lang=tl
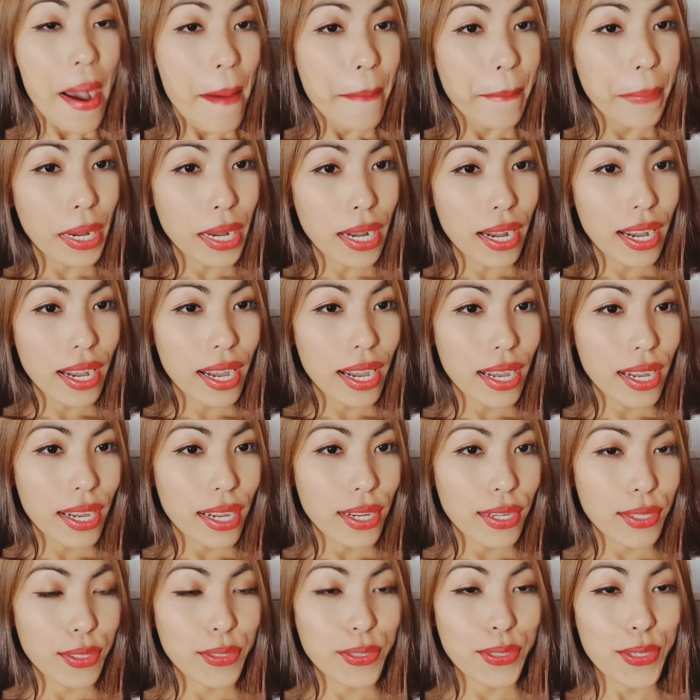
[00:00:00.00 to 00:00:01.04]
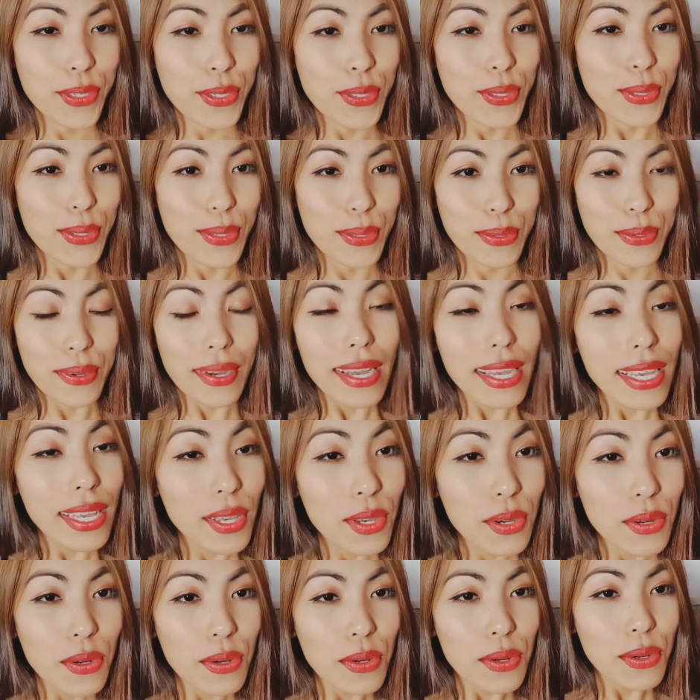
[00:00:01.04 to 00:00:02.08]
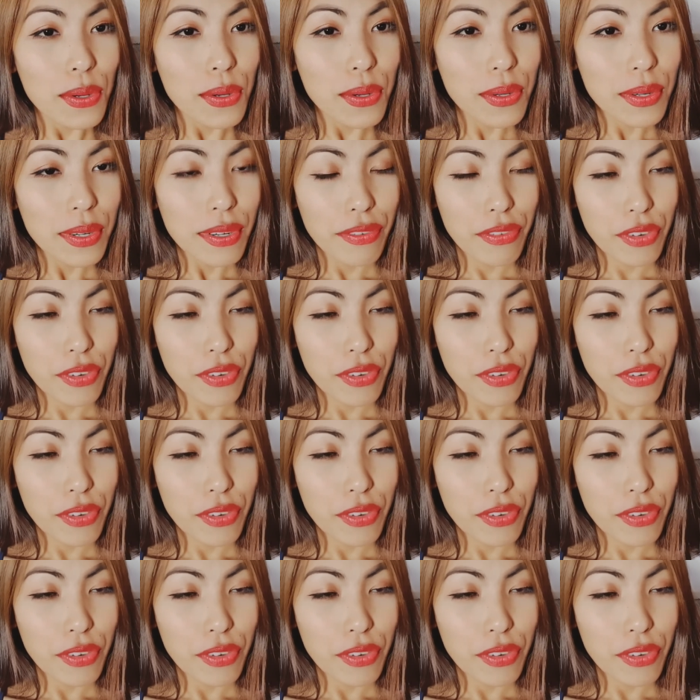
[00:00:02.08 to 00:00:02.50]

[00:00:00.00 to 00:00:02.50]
mga gusto kayo